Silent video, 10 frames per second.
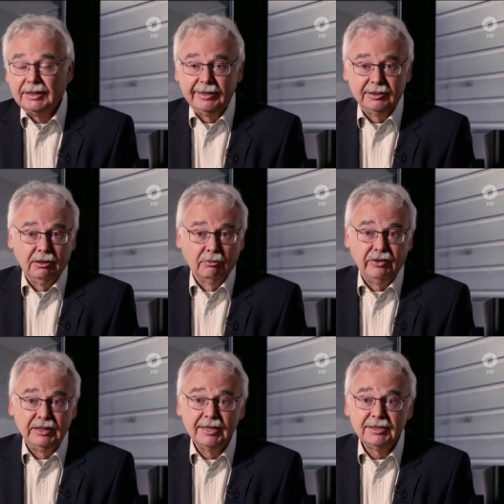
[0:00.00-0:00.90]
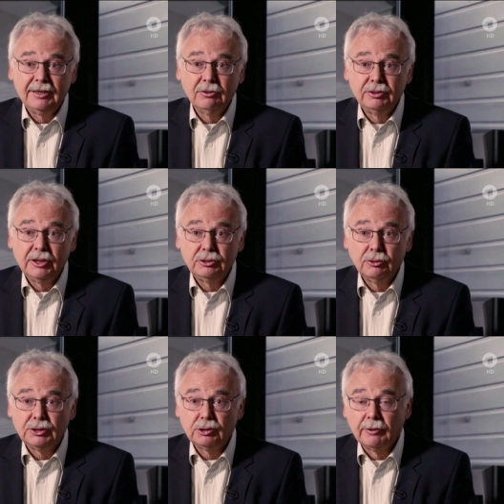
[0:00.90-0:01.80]
Geht es hier um finanzielle
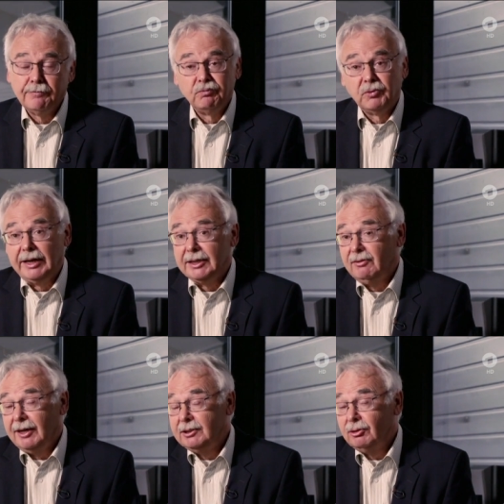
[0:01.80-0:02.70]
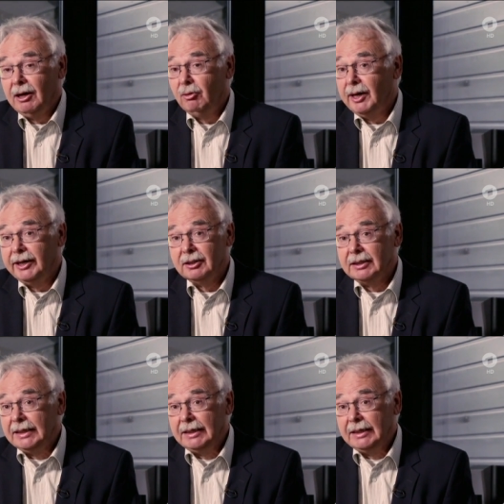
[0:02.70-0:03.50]
Unterstützung? Geht es vielleicht sogar um eine